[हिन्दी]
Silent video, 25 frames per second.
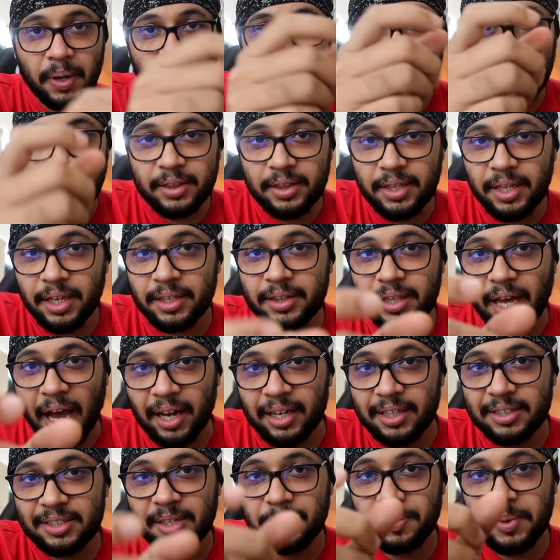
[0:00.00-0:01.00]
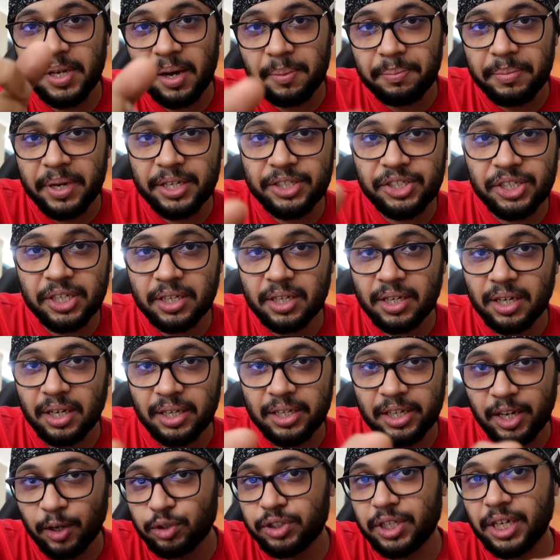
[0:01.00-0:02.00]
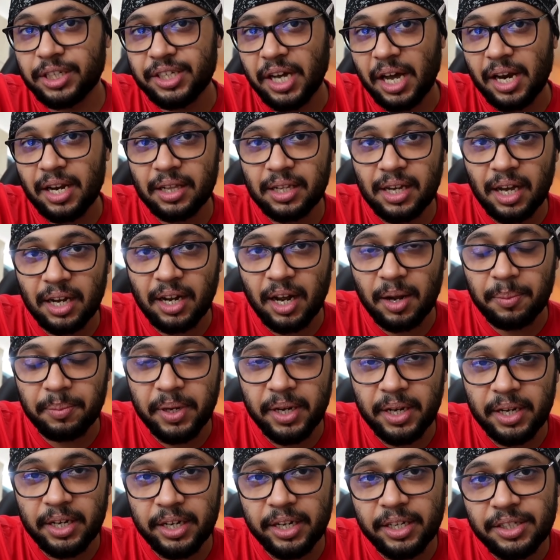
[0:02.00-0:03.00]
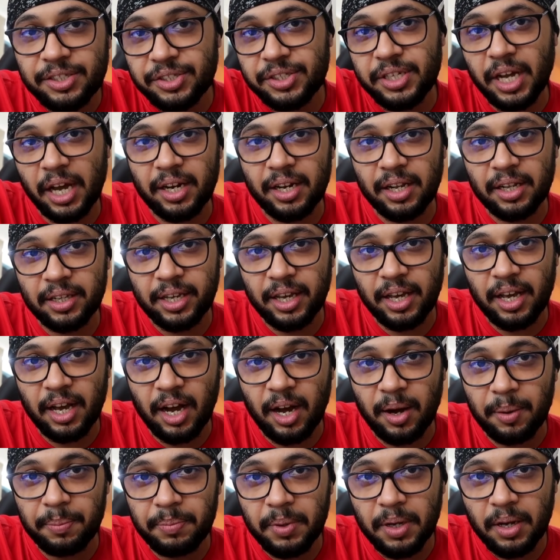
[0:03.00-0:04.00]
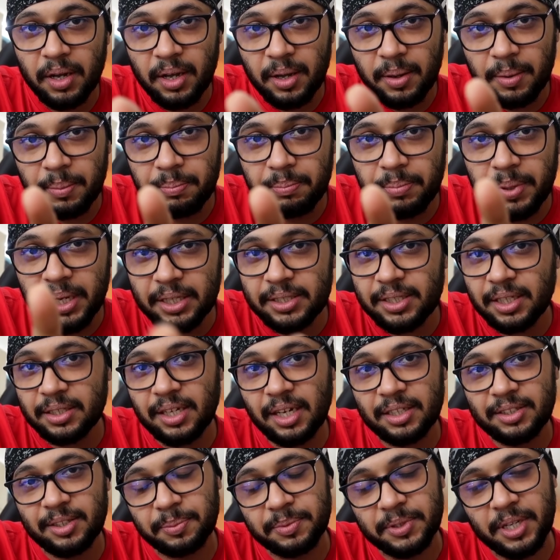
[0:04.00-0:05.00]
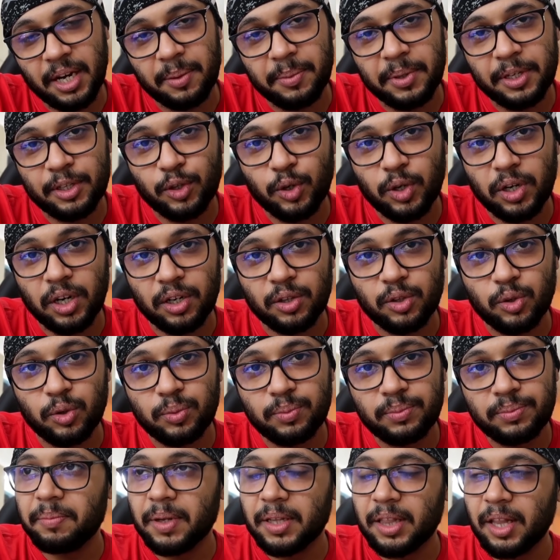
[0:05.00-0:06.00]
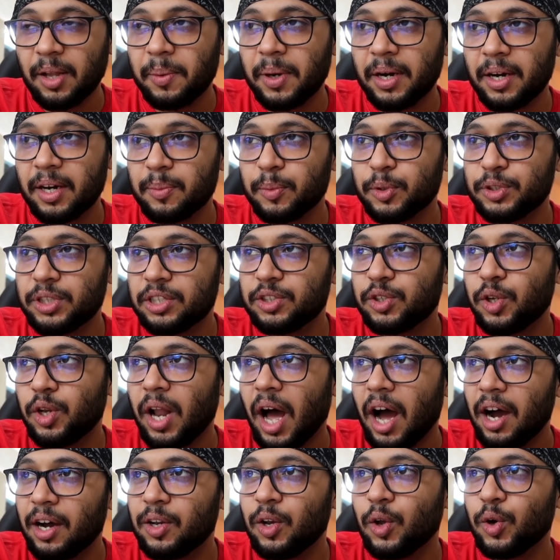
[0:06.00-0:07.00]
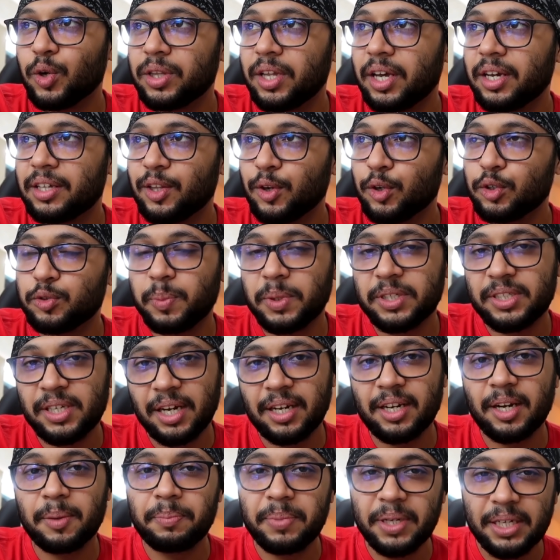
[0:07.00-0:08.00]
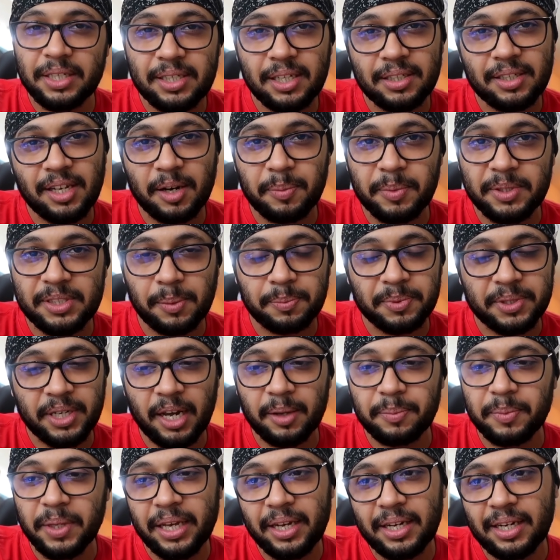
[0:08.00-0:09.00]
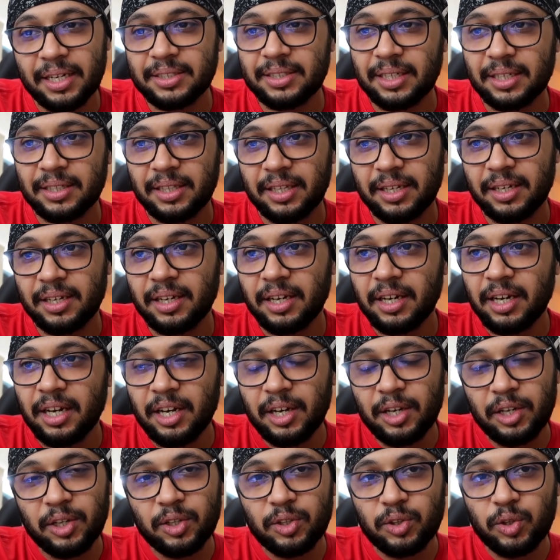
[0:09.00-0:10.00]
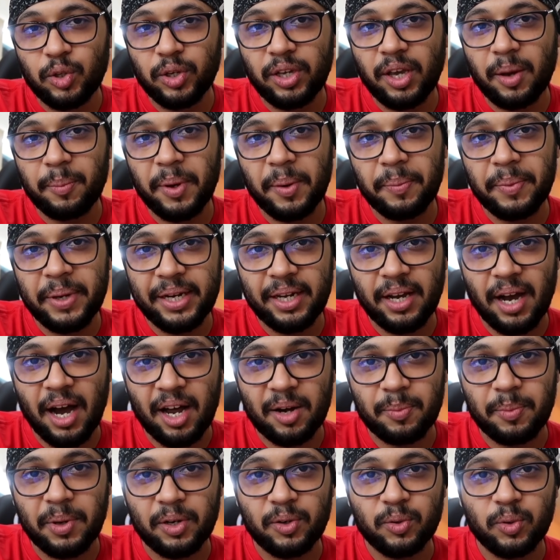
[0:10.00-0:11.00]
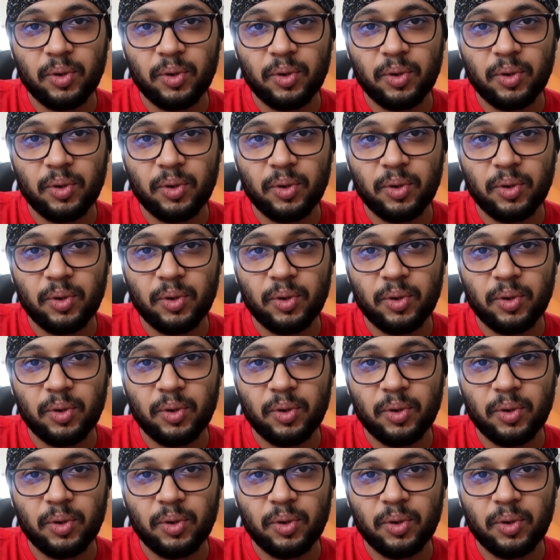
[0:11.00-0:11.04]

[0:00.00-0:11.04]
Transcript: है पर रिद्धि थैलेसेमिया मेजर गर्ल ये उसके चैनल का नाम है इस चैनल के आप 20,000 सब्सक्राइबर तो कर दो मतलब अगर मुझे जो लाख लोग देखते हैं उसमें से अगर 20,000 भी सब्सक्राइब नहीं कर सकते तो ये मैं मेरी हार